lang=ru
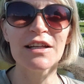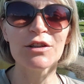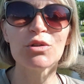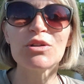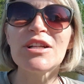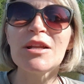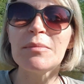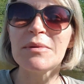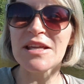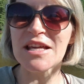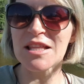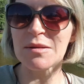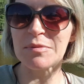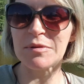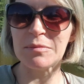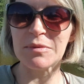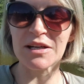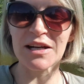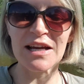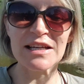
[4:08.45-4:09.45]
Ну, для меня,
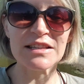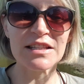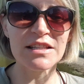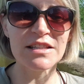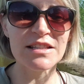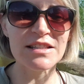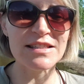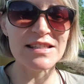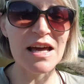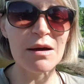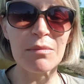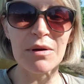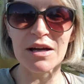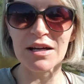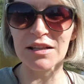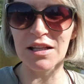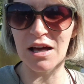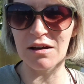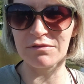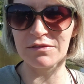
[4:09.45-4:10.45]
например, это не самое
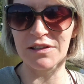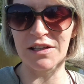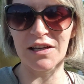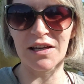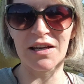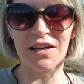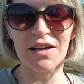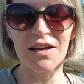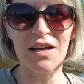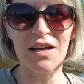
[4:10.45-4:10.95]
главное.